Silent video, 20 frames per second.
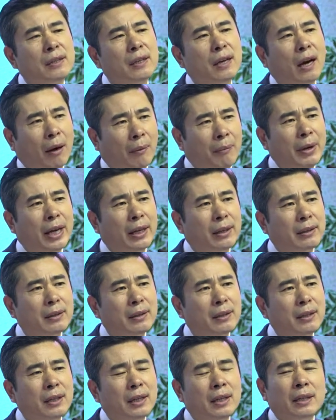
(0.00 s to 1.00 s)
아멘.
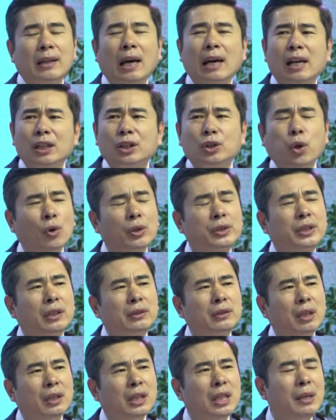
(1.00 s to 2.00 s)
나를
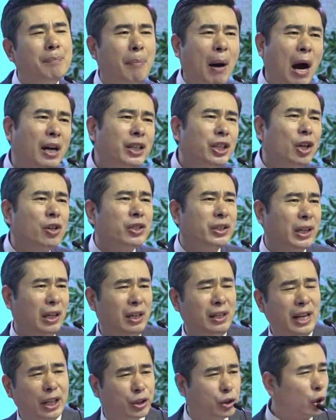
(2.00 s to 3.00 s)
동쳤던 이 마귀 역사를
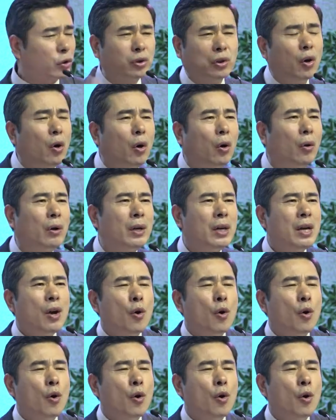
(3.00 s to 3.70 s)
내쫓고